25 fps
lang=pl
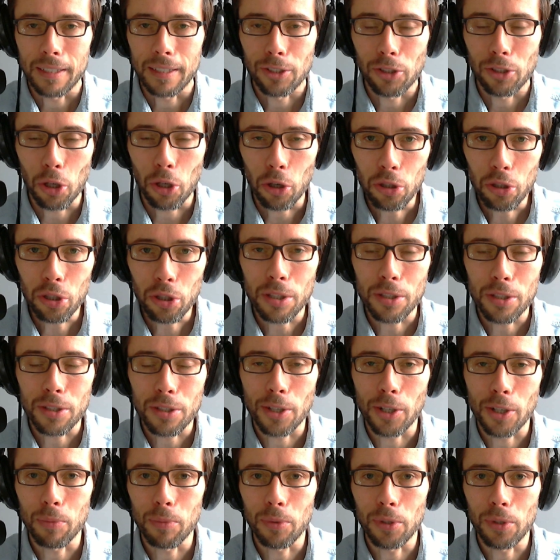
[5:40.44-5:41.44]
coś,
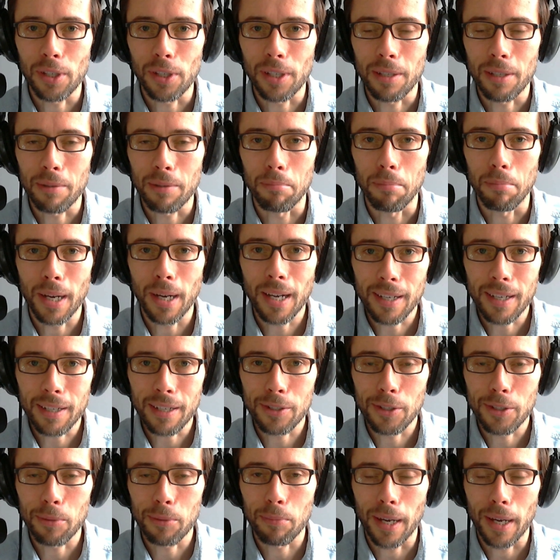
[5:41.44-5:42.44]
co mi się
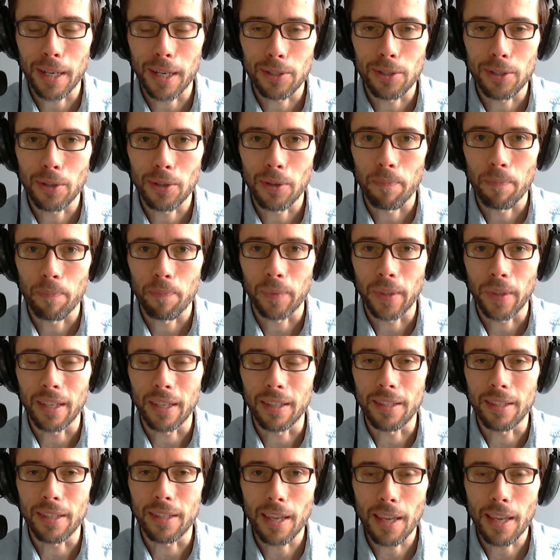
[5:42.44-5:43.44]
bardzo, bardzo
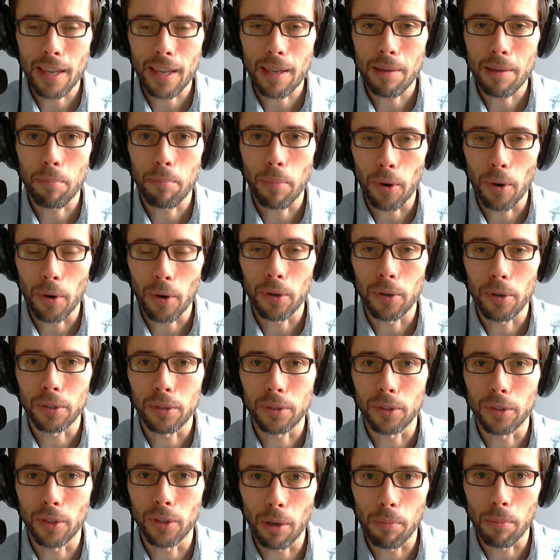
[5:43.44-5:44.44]
nie
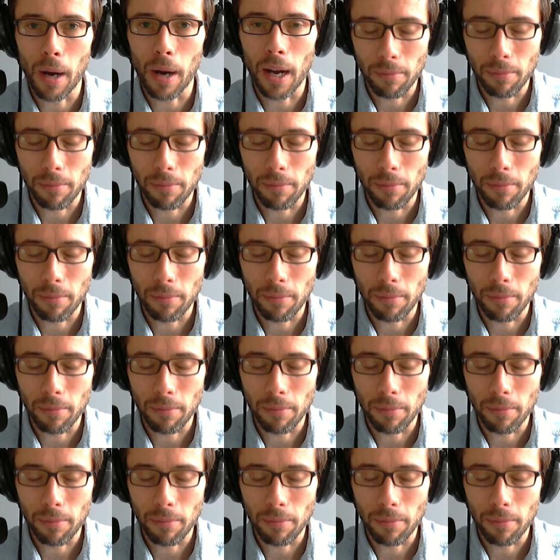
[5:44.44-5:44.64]
podoba.